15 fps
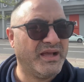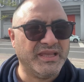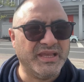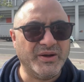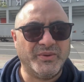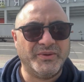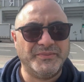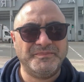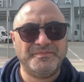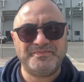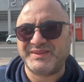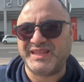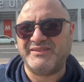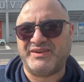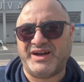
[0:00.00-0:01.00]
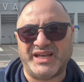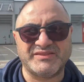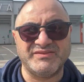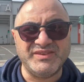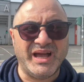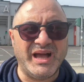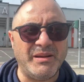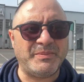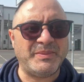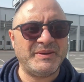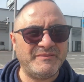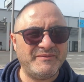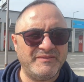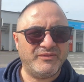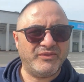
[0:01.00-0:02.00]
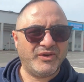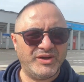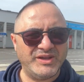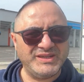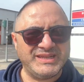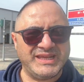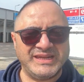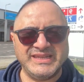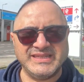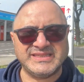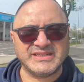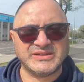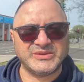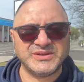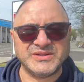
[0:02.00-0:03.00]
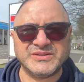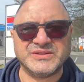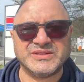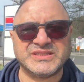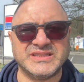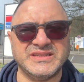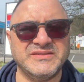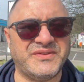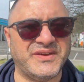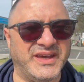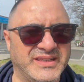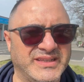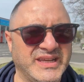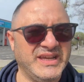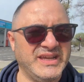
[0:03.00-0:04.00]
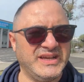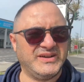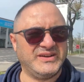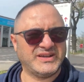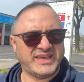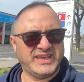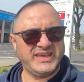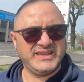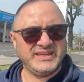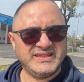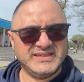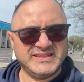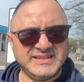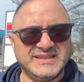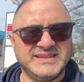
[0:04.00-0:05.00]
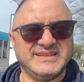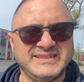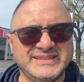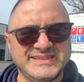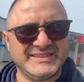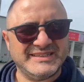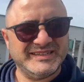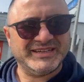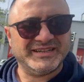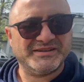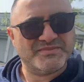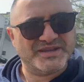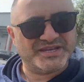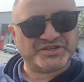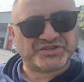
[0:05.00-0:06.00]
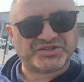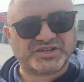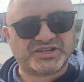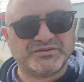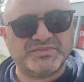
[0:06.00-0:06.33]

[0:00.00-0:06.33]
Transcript: Jo, warten wir ab wohin der nächste Kunde uns hinfährt. Okay? Hier meine schicke